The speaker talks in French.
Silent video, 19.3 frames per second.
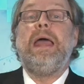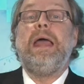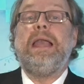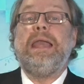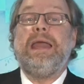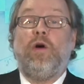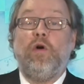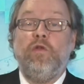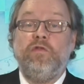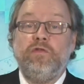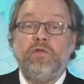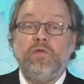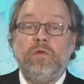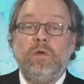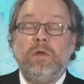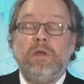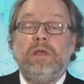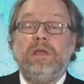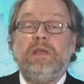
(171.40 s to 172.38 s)
Les revenus
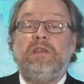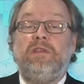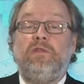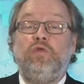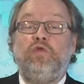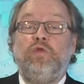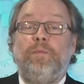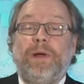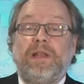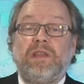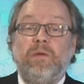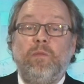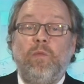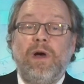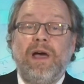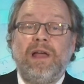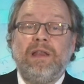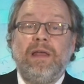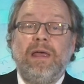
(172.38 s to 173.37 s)
issus du
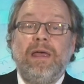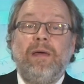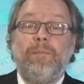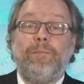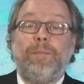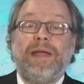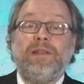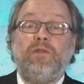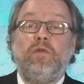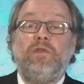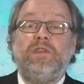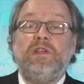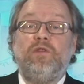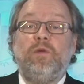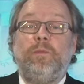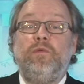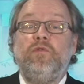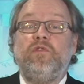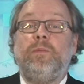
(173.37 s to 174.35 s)
patrimoine prennent aussi de
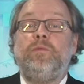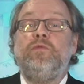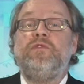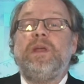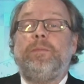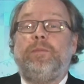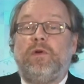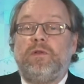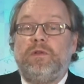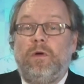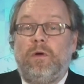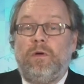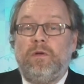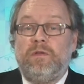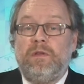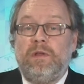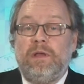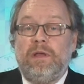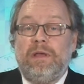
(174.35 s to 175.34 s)
plus en plus
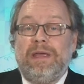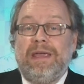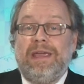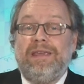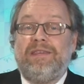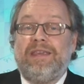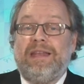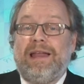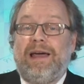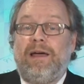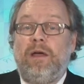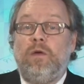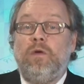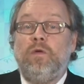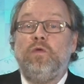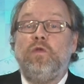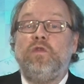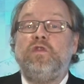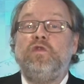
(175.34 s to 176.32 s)
d'importance et c'est là
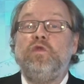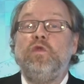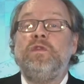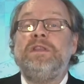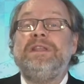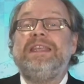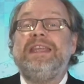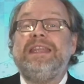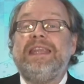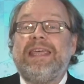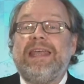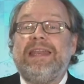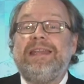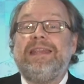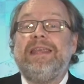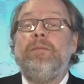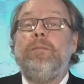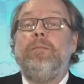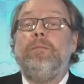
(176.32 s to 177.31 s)
une source
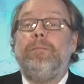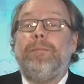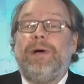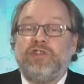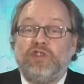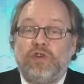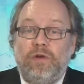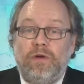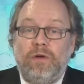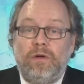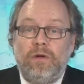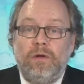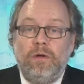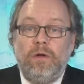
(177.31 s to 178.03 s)
d'inégalité majeure.